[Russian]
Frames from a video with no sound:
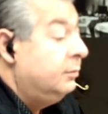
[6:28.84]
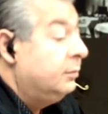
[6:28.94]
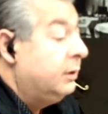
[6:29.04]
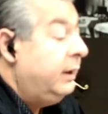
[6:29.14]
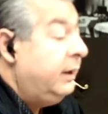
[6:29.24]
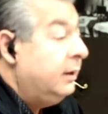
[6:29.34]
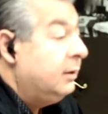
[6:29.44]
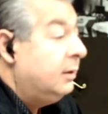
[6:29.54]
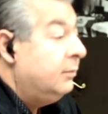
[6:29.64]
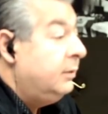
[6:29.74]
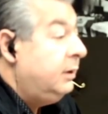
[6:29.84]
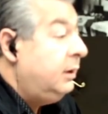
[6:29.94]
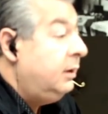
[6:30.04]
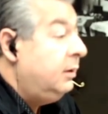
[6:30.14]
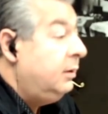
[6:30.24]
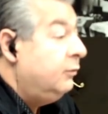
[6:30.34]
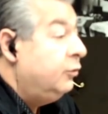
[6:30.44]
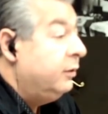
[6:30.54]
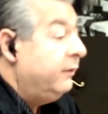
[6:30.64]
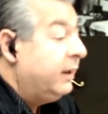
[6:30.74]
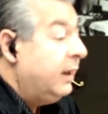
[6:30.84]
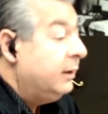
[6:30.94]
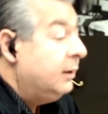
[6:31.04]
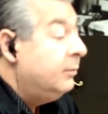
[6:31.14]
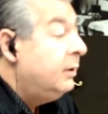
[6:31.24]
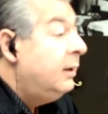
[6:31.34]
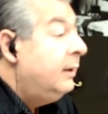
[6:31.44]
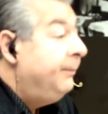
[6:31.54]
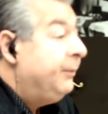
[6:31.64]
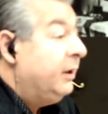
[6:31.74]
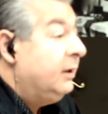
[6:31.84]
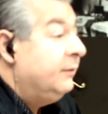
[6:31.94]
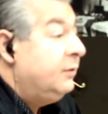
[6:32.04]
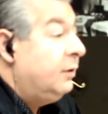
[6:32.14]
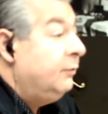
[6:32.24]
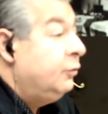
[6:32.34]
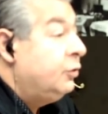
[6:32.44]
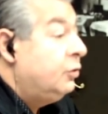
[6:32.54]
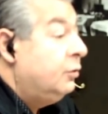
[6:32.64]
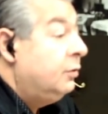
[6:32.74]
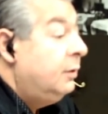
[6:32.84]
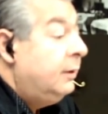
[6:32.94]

клиентом и его адвокатом. Это все равно, что